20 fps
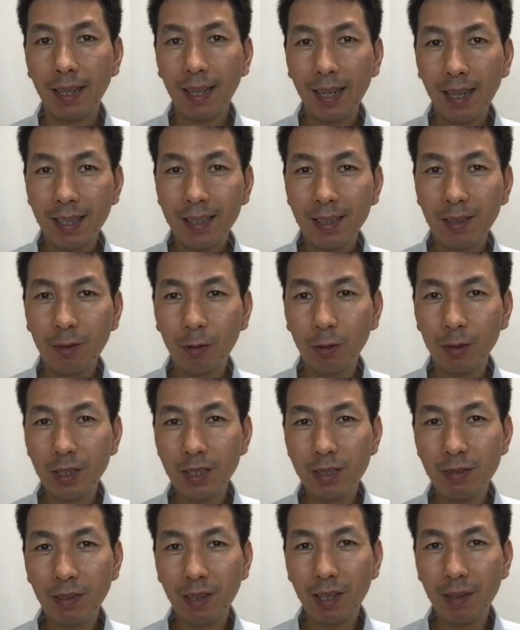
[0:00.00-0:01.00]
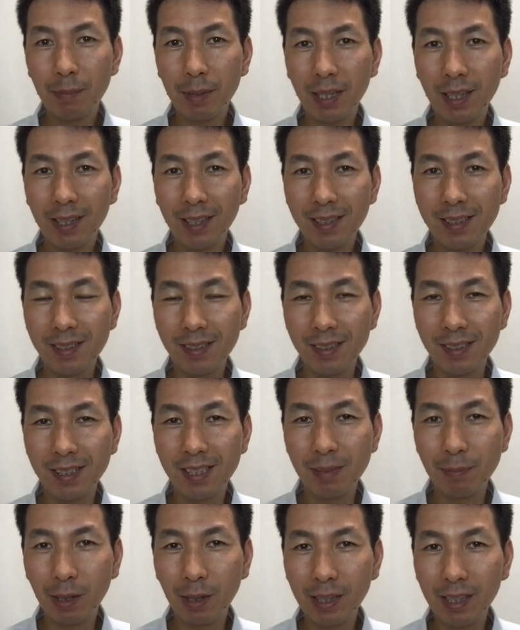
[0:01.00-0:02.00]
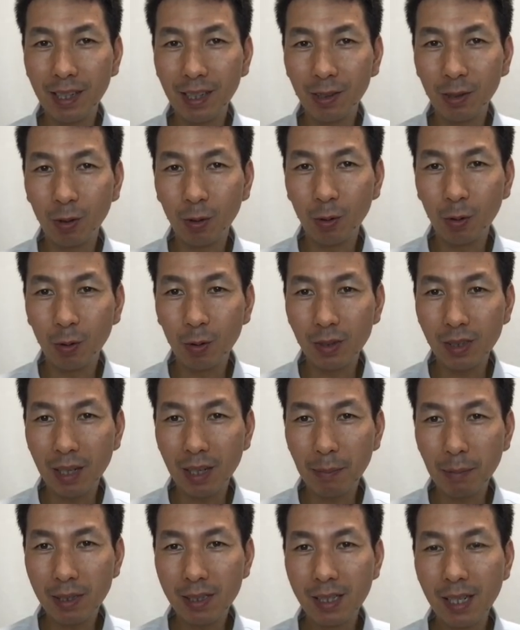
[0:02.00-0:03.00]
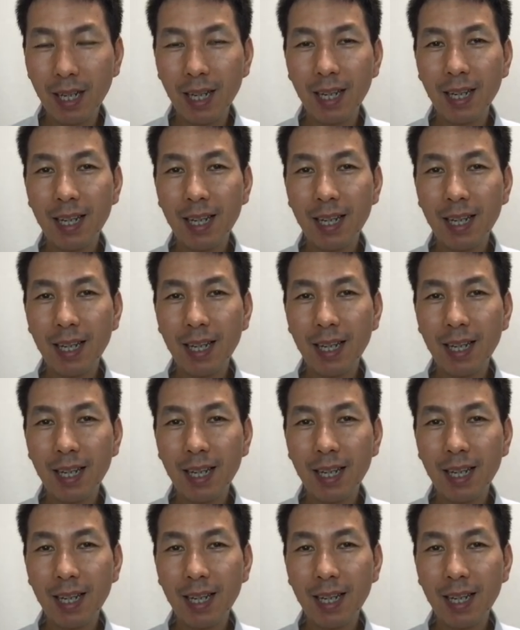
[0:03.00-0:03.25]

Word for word: はい、こんにちは。三原です。いつもありがとうございます。